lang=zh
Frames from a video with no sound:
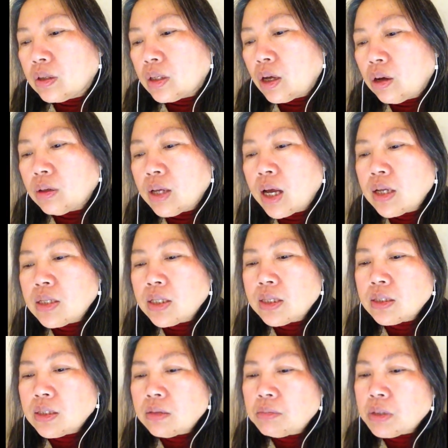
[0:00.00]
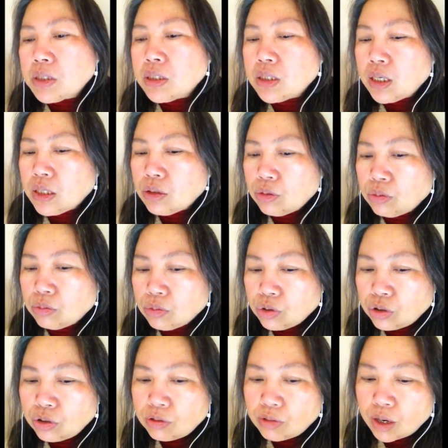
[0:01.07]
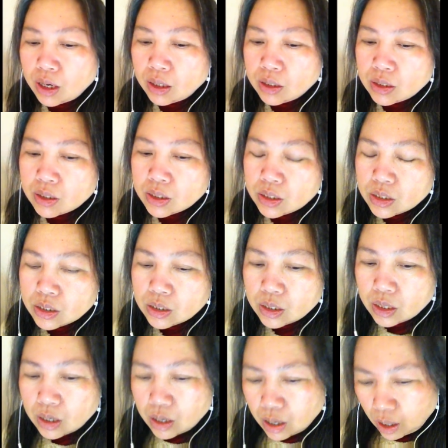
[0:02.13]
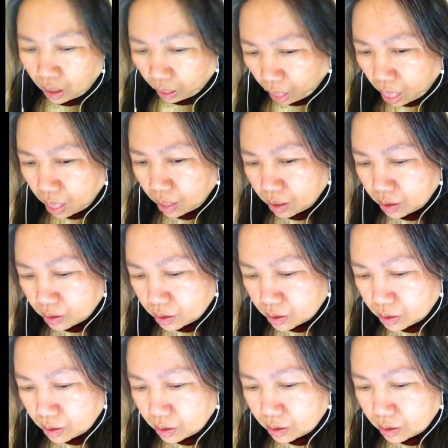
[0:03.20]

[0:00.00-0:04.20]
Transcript: 然后他这这么这种做法，很可能是，嗯。